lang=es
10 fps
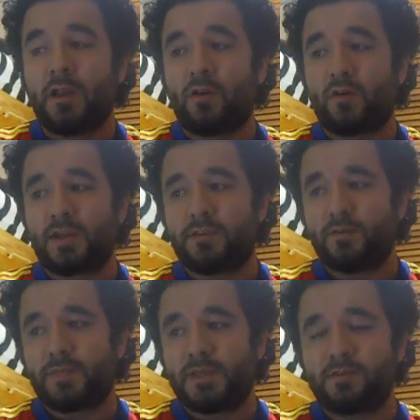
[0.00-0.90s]
Lo que
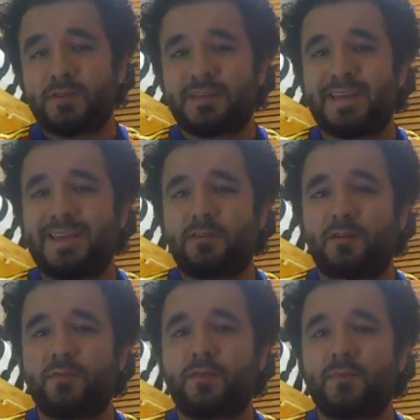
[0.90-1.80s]
yo pienso es que de
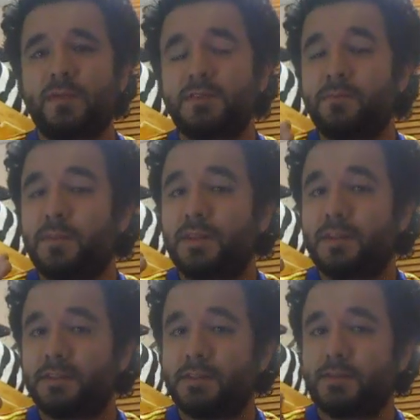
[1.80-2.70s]
todas formas,
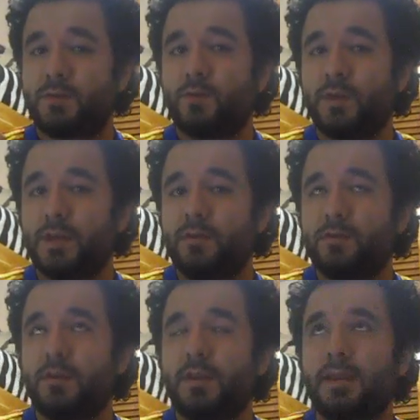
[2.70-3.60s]
mientras
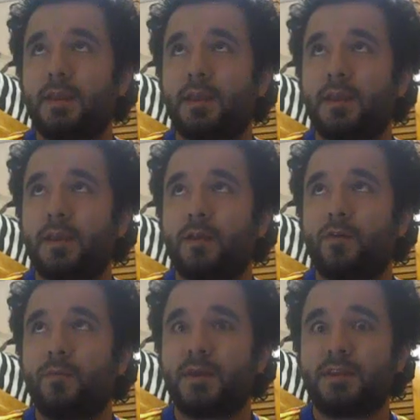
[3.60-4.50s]
estuvieron eh,
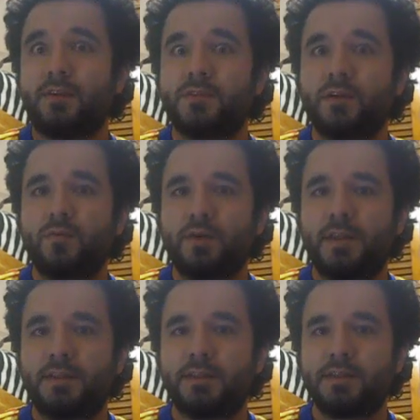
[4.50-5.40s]
convertidos en
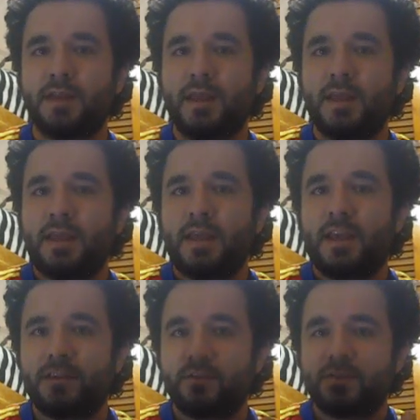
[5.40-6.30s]
juguetes,
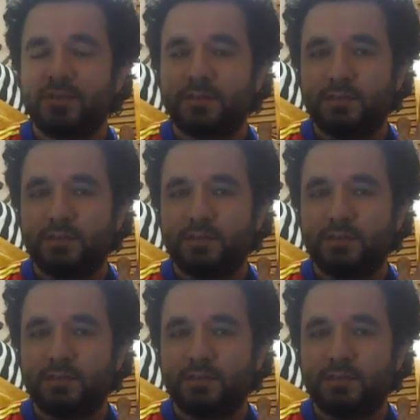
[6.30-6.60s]
ellos